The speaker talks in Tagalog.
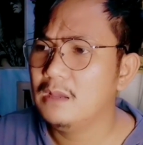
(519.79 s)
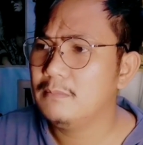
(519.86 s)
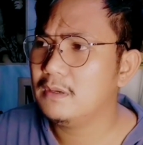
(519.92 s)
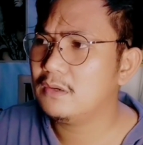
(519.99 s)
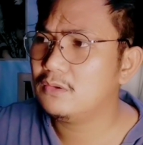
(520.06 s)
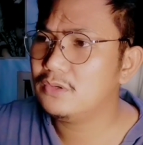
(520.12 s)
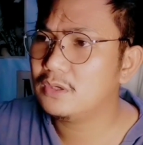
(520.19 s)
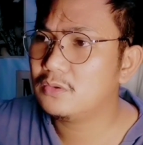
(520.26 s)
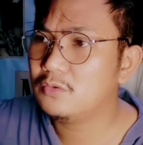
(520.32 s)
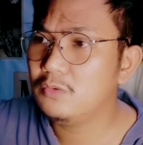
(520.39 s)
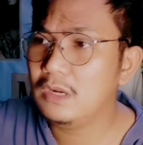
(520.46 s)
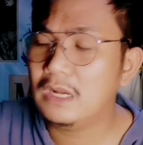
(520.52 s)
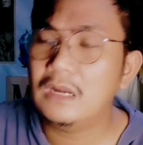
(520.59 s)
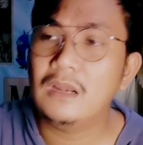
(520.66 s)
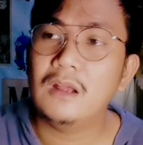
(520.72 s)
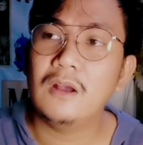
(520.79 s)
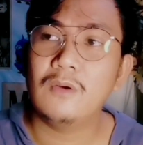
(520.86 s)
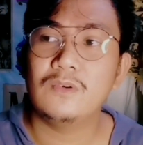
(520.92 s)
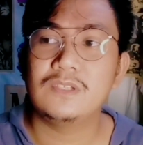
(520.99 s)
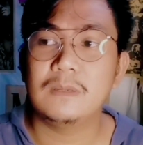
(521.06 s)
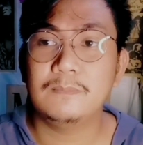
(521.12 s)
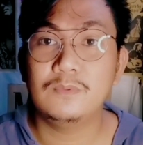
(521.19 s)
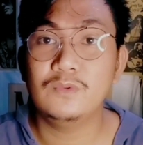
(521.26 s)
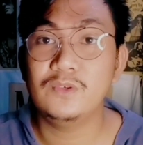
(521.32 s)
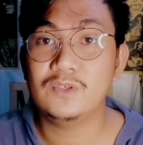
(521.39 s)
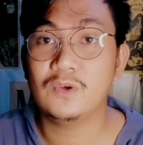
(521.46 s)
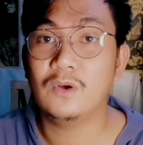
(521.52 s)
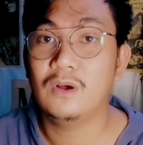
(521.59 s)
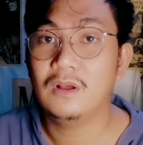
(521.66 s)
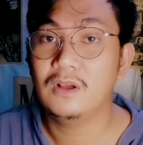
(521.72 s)
Pero nagkulang lang ako sa
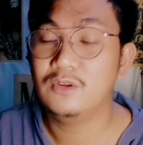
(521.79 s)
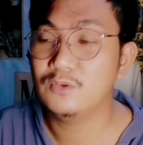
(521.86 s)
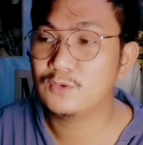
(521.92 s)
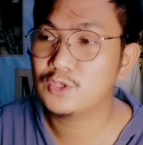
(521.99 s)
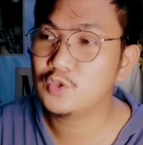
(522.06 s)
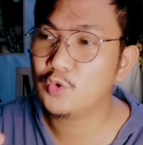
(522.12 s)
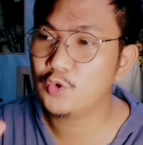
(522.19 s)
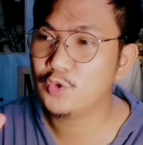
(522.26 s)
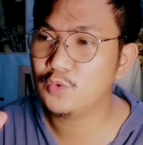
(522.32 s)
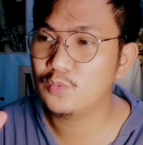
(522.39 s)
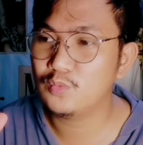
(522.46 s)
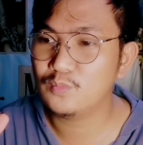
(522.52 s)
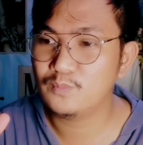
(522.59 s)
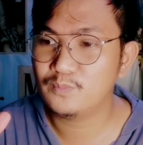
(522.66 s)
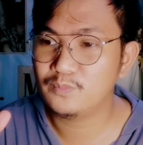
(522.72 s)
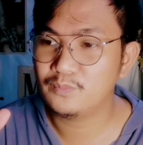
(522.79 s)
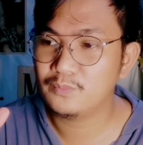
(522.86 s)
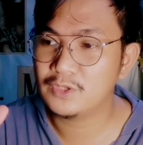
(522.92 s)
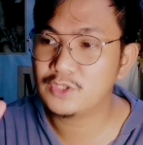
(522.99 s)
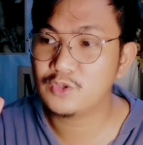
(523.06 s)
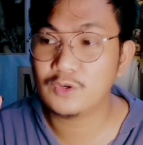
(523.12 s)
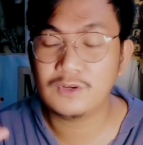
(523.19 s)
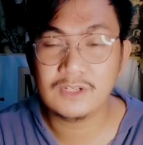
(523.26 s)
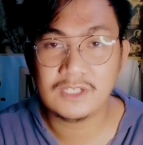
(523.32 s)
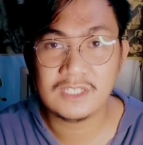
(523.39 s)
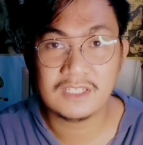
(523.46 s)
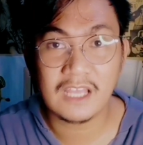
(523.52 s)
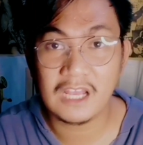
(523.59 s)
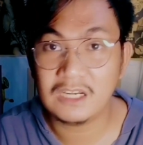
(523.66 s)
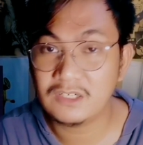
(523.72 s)
puso. Na gusto ko yung
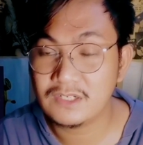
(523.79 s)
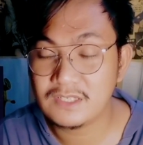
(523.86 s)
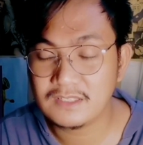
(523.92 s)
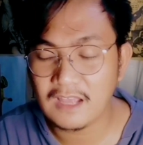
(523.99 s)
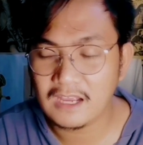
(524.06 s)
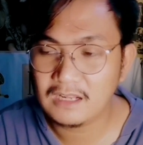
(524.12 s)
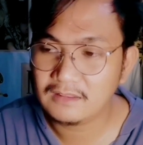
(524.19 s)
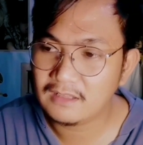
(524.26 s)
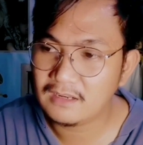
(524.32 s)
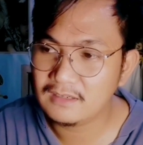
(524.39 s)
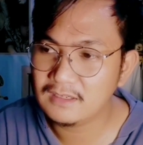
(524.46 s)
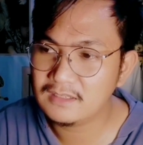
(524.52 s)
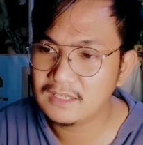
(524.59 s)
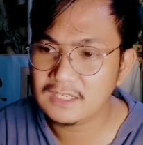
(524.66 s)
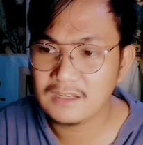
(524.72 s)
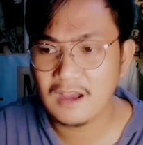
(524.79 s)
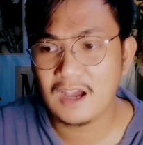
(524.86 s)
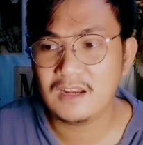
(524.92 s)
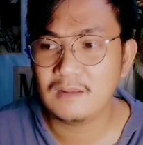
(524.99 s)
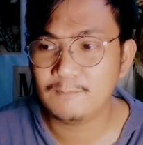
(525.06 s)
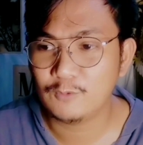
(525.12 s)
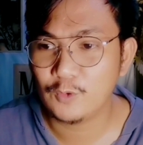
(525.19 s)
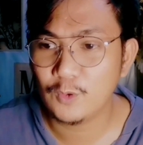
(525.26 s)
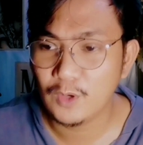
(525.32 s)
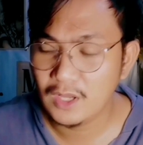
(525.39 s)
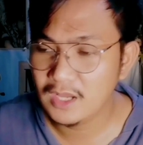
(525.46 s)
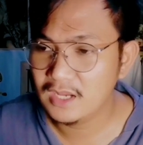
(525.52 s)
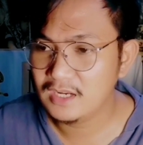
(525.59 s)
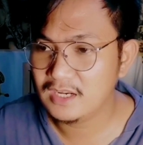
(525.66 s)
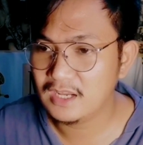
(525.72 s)
storyteller style talaga na hinahanap ko
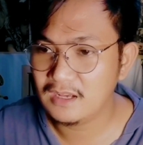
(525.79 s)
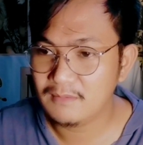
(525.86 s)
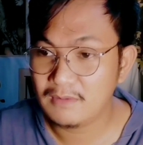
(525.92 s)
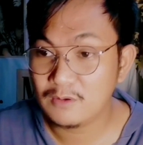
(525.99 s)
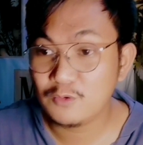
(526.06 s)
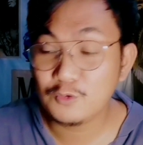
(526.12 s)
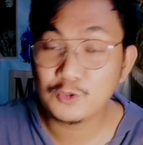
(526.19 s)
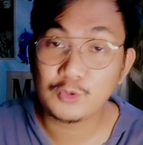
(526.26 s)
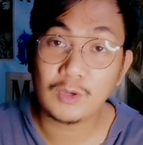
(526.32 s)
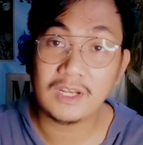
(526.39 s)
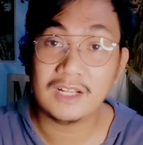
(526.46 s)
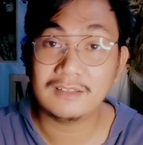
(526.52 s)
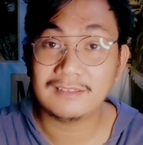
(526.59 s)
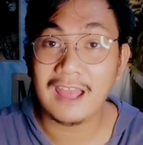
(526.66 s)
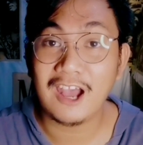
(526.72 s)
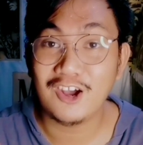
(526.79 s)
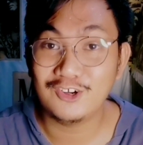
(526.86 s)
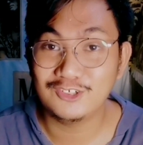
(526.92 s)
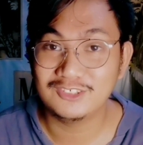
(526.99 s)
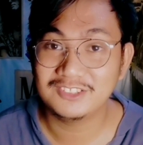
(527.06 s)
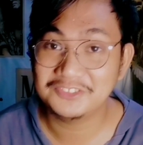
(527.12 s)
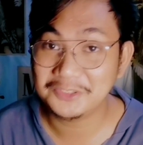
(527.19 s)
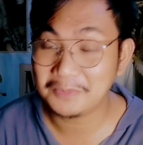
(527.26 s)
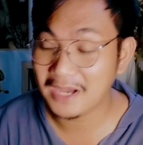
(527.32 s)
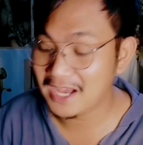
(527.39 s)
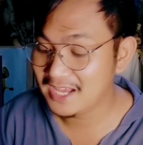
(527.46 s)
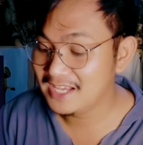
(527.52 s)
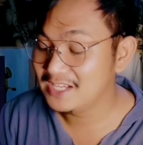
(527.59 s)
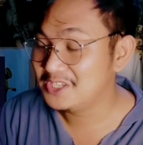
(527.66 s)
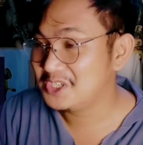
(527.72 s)
na magugustuhan ng tao, di ba?
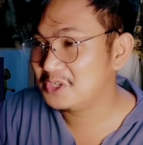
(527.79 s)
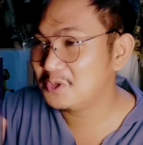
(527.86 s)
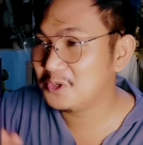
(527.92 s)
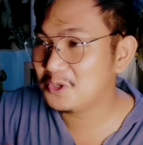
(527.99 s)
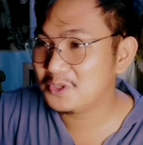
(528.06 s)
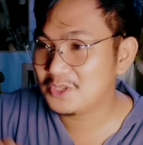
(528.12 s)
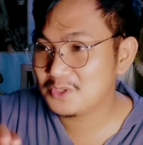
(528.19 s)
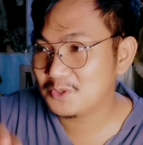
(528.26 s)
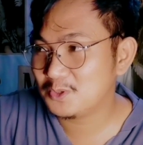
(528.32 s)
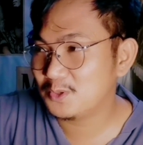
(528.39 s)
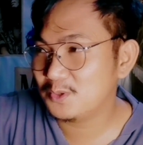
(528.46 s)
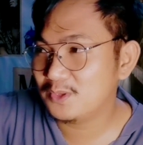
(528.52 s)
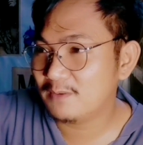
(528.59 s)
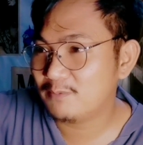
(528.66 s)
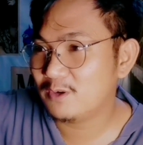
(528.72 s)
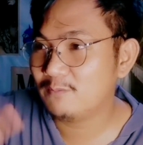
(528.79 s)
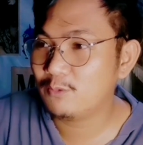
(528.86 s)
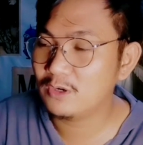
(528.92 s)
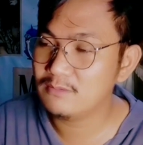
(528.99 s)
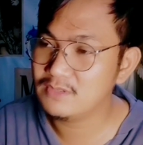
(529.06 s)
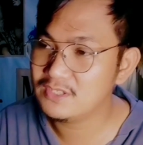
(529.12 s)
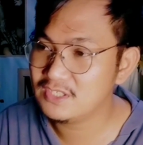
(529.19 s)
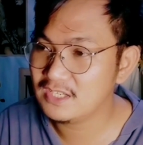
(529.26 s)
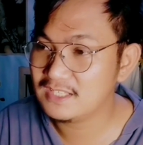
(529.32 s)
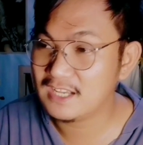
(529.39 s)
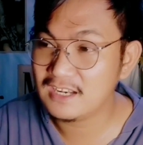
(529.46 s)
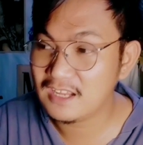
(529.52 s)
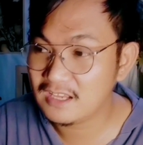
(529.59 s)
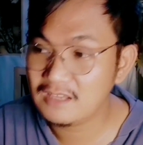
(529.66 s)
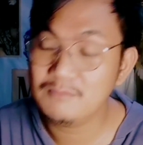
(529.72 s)
Siguro sa susunod na performance niya,
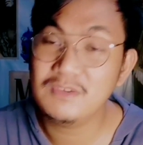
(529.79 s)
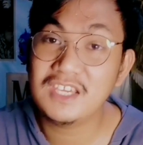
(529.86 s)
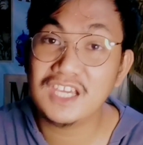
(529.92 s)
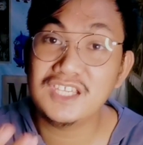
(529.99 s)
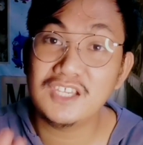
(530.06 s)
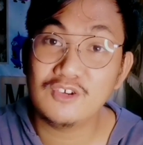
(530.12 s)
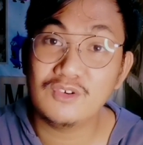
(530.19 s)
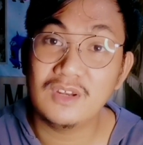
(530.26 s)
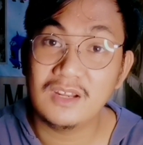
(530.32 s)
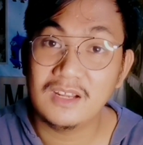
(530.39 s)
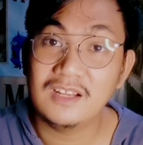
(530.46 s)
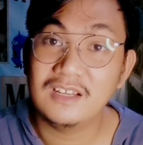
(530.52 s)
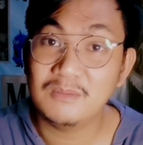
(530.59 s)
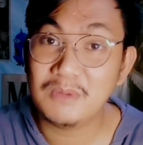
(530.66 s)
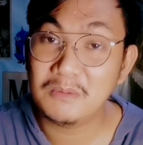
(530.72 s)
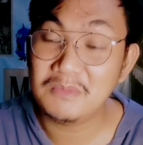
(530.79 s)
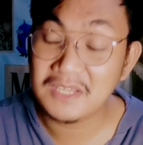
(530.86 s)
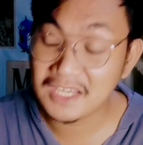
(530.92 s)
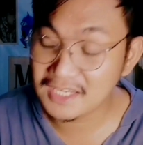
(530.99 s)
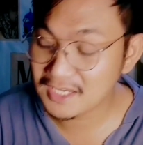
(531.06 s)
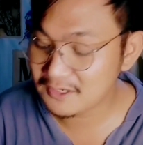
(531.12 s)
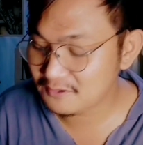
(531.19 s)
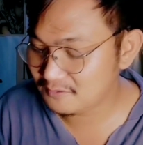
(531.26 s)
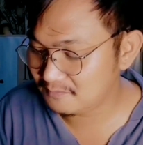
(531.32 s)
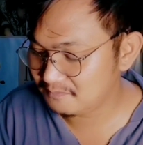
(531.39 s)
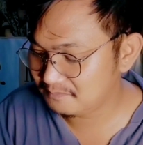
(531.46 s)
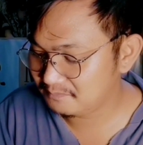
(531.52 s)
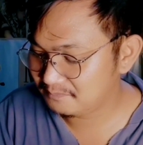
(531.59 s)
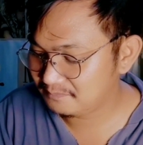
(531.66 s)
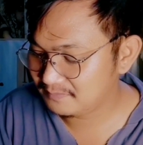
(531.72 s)
sana ibigay niya 'yun, di ba? Ibigay niya 'yun.